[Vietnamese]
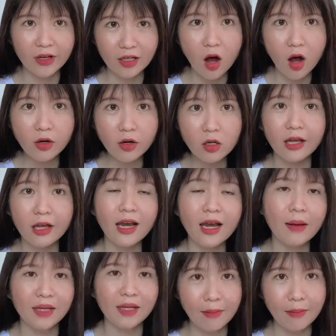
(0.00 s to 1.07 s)
việc đó nó có thể
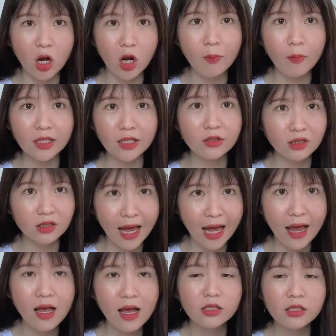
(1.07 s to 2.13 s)
làm giảm đỏ mặt cho người
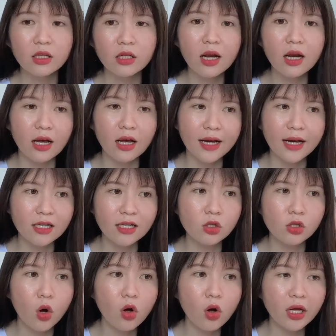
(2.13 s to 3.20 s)
ta cho nên là đa
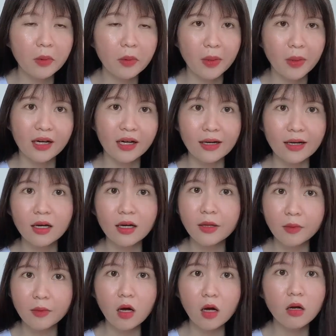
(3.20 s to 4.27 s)
số khi mà mình ra
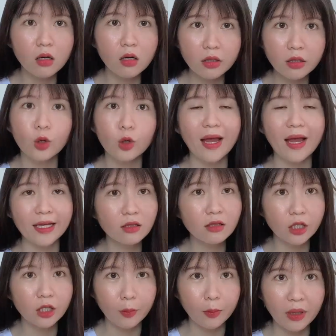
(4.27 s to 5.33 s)
clip đó có rất nhiều bạn nhắn
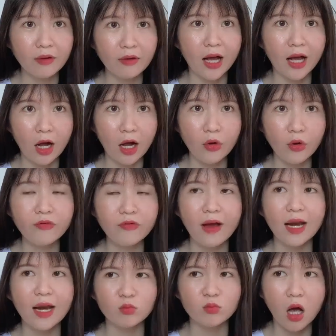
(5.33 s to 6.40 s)
tin cho mình và hỏi
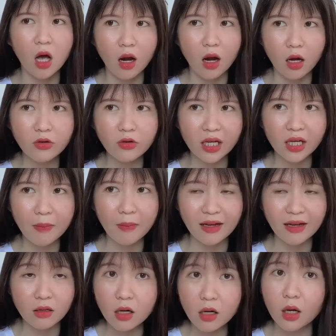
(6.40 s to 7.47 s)
và đồng thời là có những cái
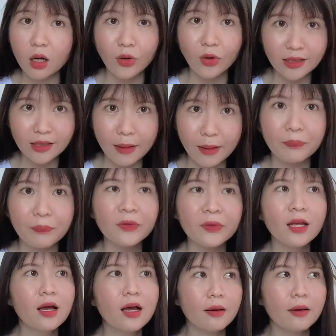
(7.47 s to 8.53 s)
bạn rất là quyết tâm
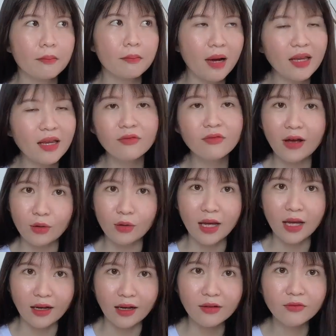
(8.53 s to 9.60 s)
bay vào
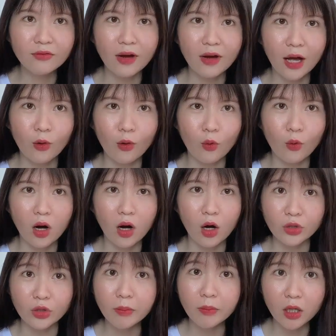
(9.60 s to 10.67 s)
thẳng vào à,
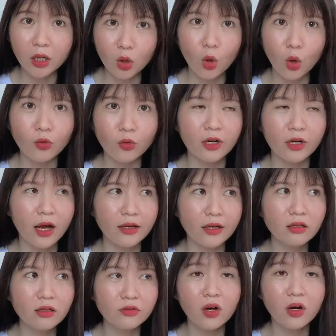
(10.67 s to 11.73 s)
Hồ Chí Minh luôn
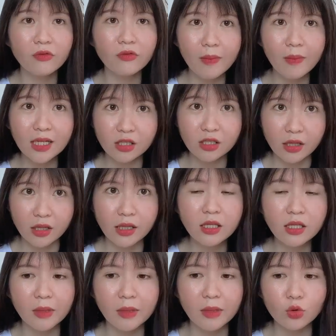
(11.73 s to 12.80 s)
để tư vấn với bác
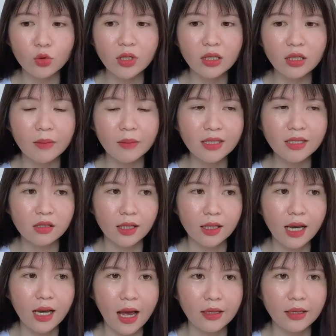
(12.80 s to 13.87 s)
sĩ nhưng mà tuy nhiên thì bác
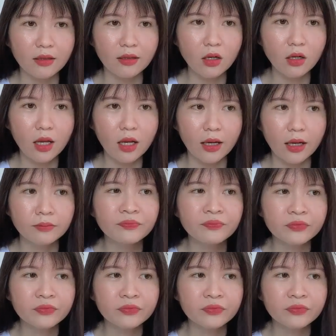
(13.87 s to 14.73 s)
sĩ lại nói là